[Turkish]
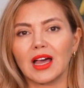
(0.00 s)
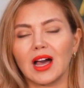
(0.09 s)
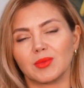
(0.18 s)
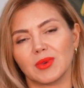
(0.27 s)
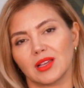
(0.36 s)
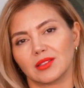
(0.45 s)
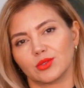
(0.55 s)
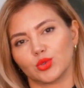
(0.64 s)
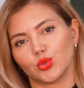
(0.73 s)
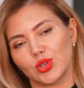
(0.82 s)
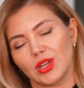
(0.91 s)
Ama
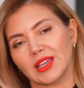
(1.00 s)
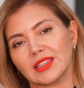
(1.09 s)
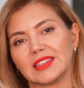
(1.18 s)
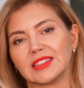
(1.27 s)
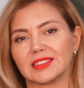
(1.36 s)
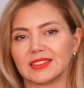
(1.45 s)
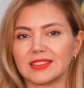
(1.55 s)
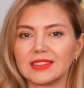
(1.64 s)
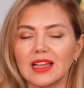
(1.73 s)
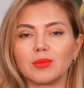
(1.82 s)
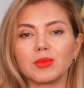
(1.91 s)
suya
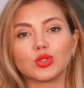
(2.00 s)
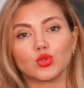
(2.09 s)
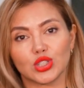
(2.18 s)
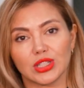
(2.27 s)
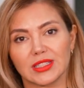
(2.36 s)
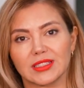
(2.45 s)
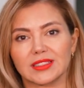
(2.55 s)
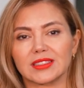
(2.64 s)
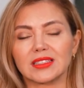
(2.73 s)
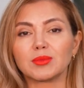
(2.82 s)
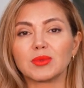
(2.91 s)
girsin, ama duşa
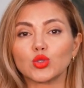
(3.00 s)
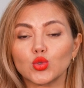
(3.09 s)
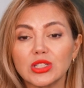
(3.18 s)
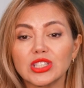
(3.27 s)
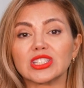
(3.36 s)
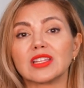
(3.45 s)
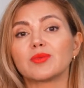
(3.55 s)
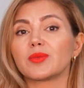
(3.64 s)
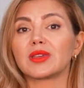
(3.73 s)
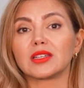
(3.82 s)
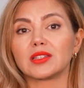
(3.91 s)
girsin, ama su içine
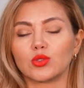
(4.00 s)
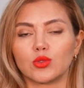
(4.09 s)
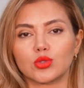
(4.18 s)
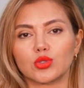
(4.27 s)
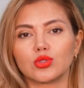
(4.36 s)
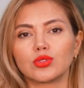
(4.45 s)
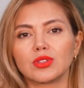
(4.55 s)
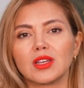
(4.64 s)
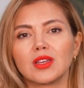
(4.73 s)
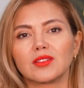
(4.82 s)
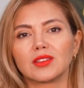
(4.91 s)
bebeğini doğursun
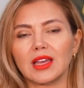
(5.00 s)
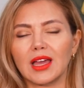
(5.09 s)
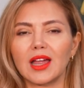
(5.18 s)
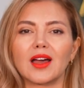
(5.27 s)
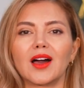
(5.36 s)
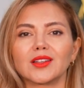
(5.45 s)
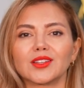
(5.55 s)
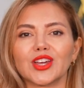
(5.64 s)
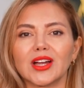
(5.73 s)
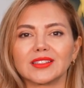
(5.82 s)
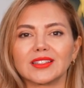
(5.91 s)
her
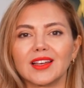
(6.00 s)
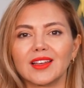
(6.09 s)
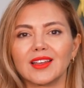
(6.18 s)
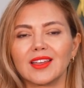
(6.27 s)
halükarda